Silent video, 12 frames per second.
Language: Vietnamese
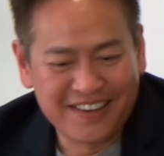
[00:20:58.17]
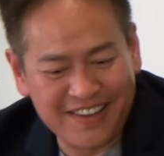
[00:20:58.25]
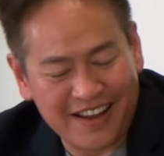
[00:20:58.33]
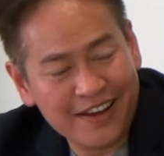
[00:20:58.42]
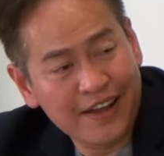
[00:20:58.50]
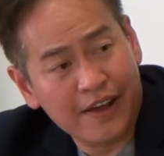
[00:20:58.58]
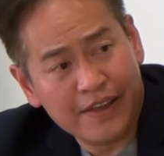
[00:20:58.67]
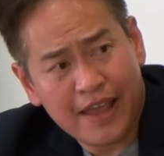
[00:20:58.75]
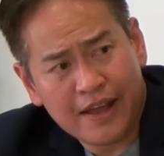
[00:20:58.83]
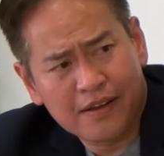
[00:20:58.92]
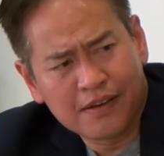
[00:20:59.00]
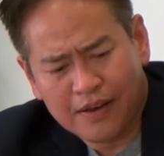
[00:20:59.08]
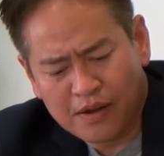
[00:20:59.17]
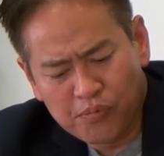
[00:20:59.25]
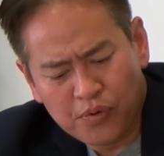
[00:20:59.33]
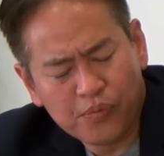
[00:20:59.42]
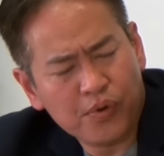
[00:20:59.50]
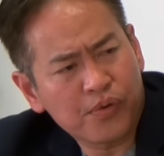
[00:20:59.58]
và cái thời gian đó là
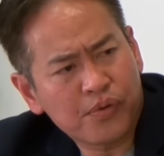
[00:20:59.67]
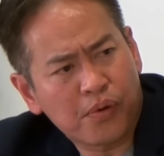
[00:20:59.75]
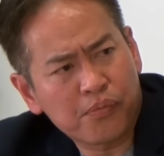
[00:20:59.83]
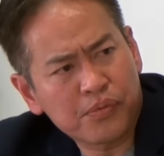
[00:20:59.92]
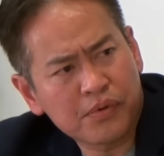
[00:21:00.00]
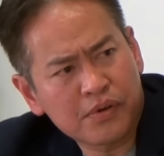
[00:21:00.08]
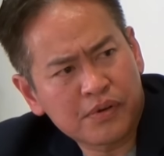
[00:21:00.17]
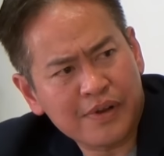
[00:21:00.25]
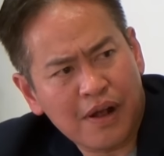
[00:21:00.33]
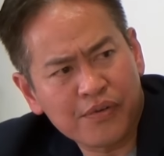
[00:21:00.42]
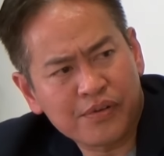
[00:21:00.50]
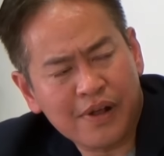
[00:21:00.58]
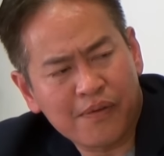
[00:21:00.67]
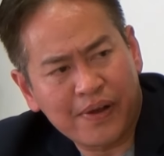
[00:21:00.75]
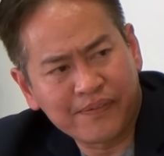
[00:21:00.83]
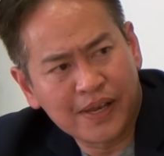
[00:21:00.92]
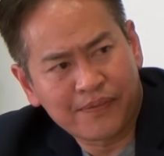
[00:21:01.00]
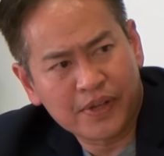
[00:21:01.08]
cũng cũng, cũng sau sau
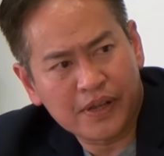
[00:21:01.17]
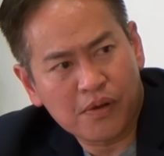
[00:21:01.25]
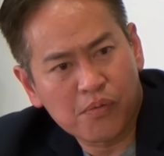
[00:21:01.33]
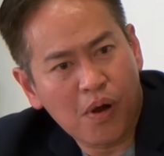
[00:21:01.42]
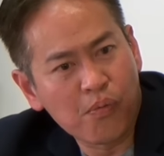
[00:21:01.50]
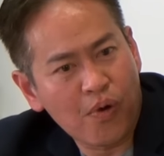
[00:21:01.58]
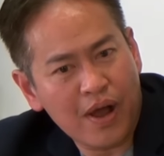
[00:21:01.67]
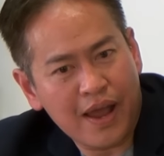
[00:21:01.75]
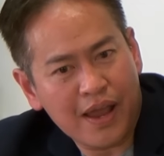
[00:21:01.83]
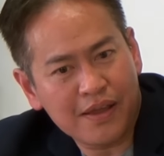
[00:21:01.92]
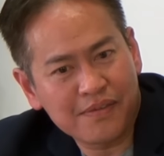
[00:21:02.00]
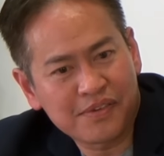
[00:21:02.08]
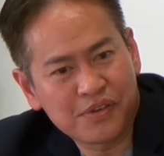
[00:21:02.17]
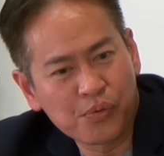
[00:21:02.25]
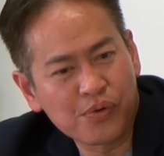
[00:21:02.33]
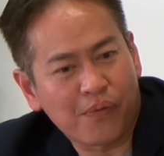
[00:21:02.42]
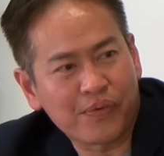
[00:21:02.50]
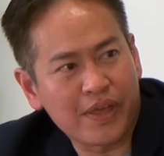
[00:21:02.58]
75 thì cũng không có ai
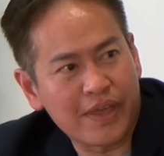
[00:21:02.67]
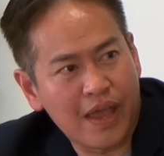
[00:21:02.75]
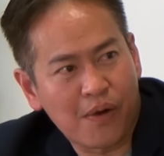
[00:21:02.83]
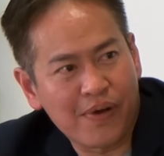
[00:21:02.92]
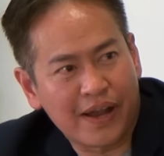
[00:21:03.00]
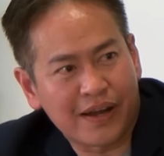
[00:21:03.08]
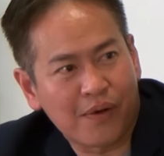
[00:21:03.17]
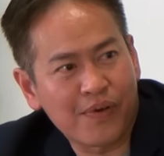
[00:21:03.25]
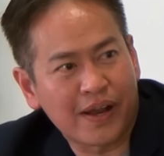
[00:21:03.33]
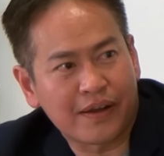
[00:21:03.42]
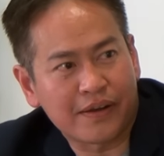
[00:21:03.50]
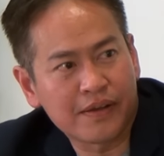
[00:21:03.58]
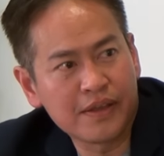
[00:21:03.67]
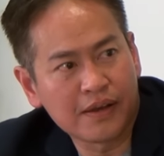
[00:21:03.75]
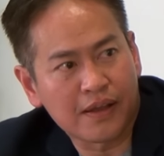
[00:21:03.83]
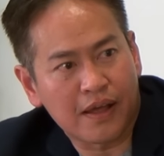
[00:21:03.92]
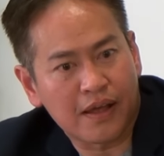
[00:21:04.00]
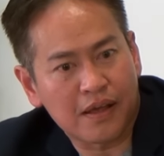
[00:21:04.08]
chú trọng gì về học hành học hành thứ
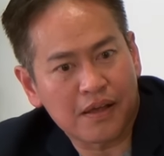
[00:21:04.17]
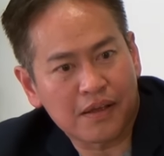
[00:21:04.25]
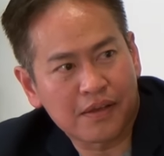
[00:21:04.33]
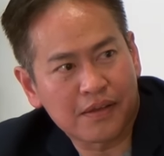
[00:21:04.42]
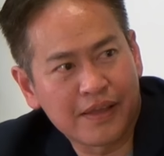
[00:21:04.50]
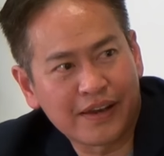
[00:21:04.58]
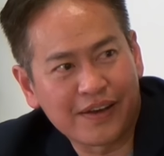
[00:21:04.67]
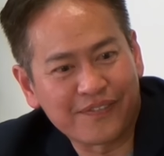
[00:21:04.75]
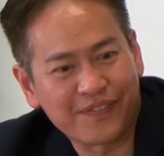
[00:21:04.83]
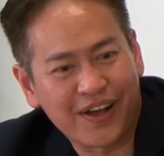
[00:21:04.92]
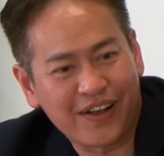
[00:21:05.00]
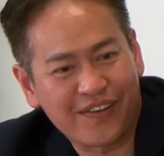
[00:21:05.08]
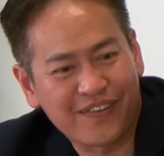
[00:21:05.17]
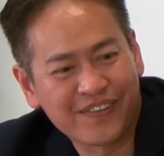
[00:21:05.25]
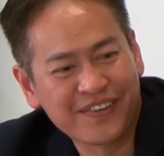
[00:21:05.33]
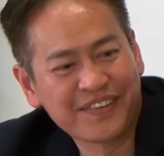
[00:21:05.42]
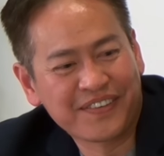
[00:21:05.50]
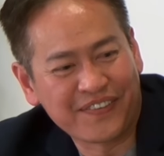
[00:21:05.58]
nhất là gia đình mà
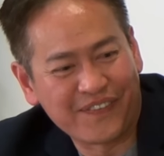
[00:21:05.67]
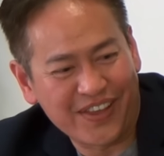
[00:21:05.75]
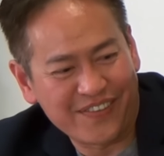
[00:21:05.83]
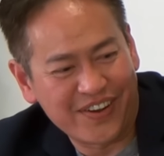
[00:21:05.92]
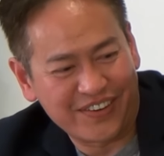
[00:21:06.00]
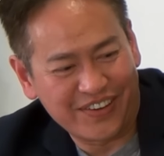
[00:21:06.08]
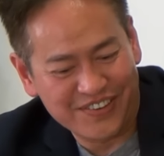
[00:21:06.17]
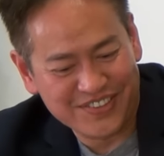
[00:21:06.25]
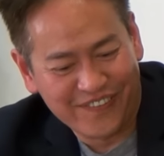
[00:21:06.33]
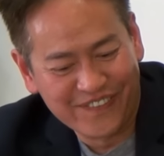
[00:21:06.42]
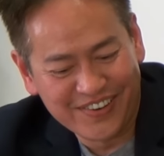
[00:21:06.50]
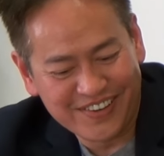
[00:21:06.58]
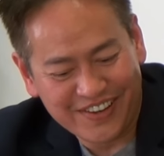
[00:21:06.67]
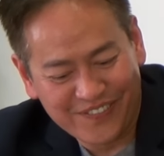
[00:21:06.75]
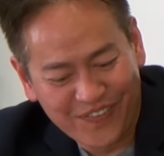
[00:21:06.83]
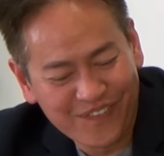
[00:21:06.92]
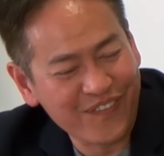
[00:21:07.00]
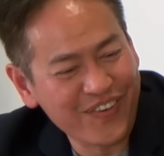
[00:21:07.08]
thuộc về phần tử xấu đó thì
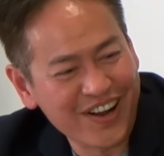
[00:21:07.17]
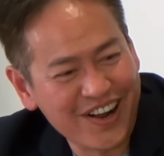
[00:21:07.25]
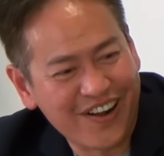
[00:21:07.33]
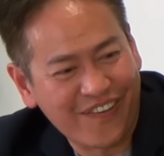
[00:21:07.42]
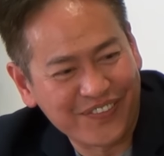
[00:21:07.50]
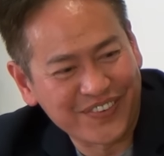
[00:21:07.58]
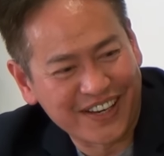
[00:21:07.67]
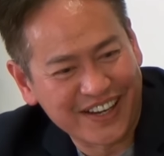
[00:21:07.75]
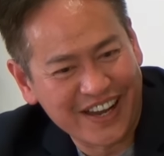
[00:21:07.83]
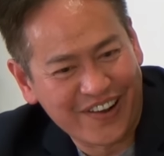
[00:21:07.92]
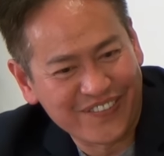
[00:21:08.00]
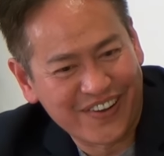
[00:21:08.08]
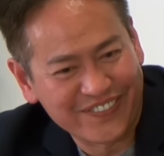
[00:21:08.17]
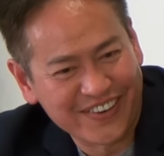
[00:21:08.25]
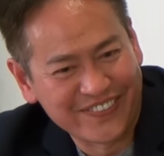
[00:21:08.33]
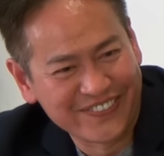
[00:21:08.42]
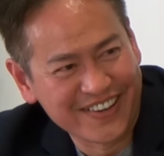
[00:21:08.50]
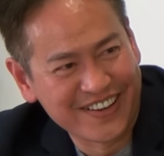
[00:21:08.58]
cũng cũng không có cơ hội mà lên đại học học
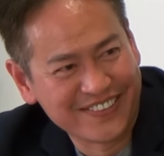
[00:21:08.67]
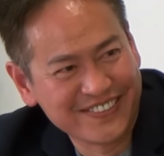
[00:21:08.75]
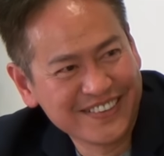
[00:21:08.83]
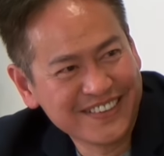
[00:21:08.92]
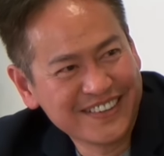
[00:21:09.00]
đâu phải không